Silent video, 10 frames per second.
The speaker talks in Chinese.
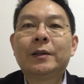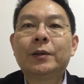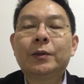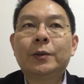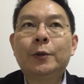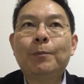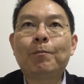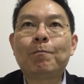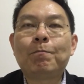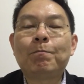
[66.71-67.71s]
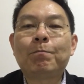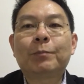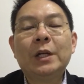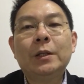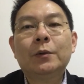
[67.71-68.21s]
就说
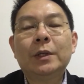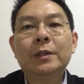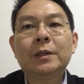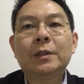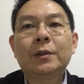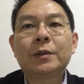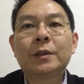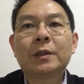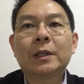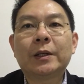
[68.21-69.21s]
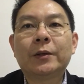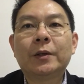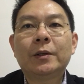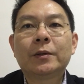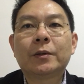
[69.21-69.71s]
嗯，它的关系就是在
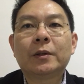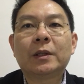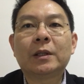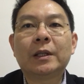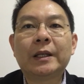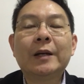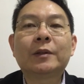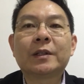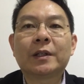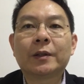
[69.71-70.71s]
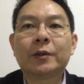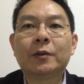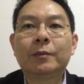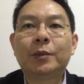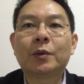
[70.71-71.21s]
于，就说你要的成功，